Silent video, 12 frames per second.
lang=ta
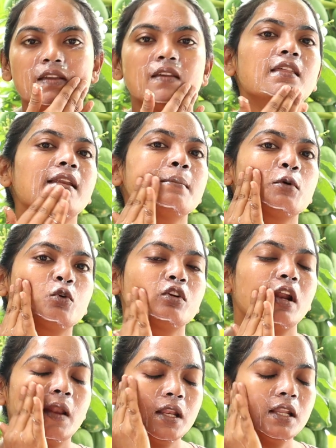இதுதான் நமக்கு ஒரு
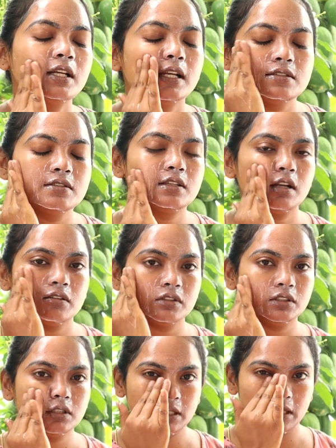நல்ல கிளென்சராக
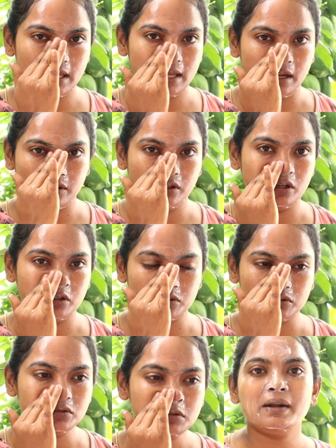வந்து ஆக்ட்
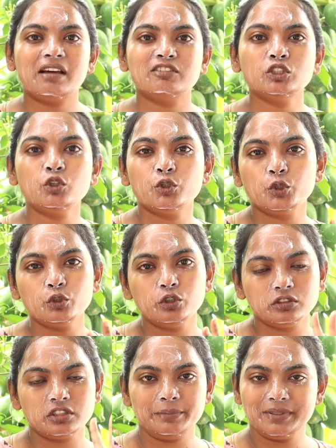ஆகும் இப்போ நான் வந்து ஒரு டூ
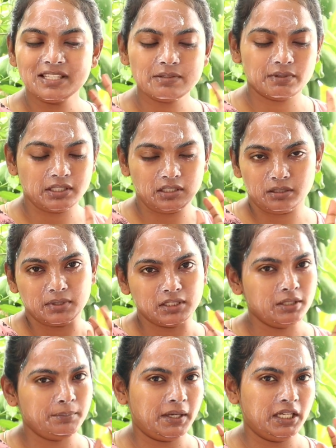டு த்ரீ மினிட்ஸ் வந்து இந்த
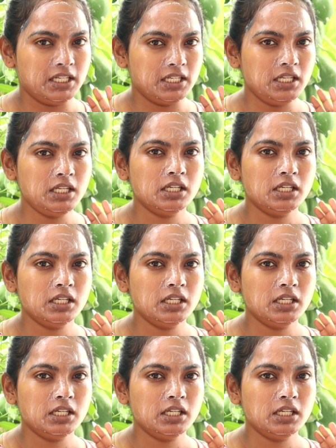மாதிரி பண்ணி